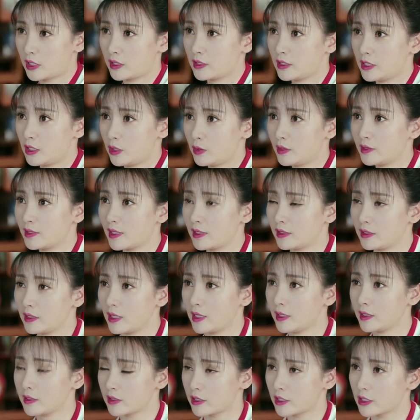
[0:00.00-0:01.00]
那我程启运在
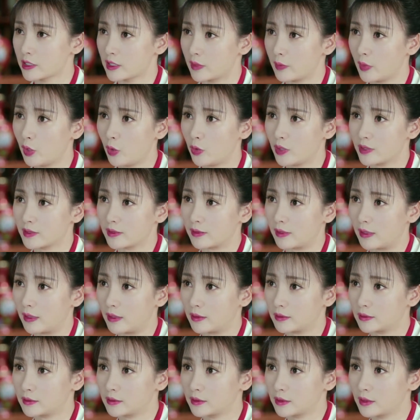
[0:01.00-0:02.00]
你眼里是什么货
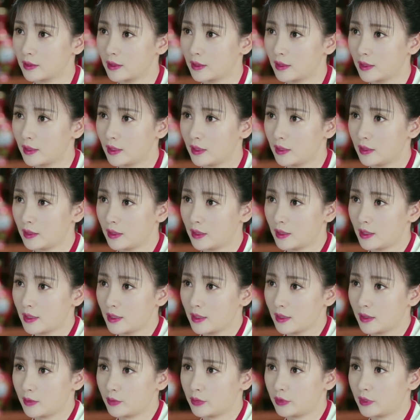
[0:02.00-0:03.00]
色？
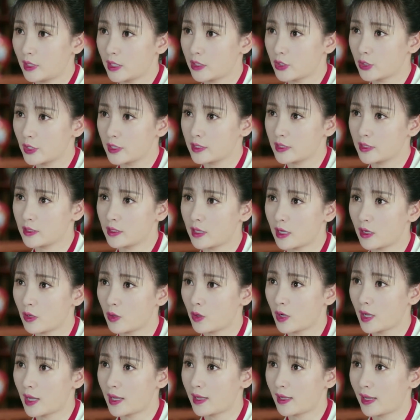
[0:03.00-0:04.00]
不但水性
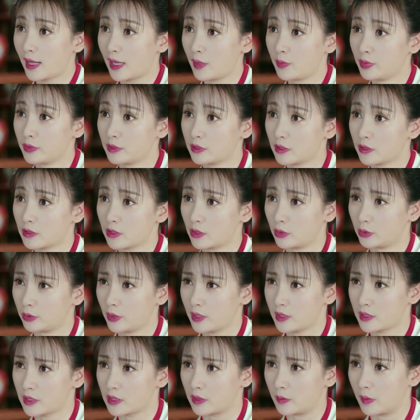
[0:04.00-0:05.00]
杨花，还不择
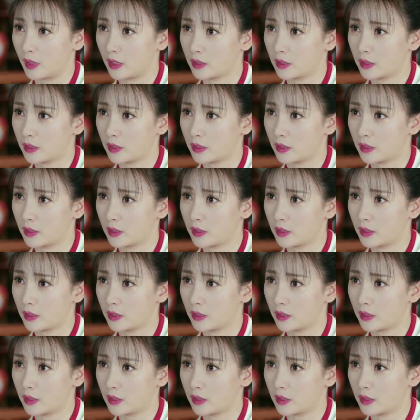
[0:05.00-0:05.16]
手段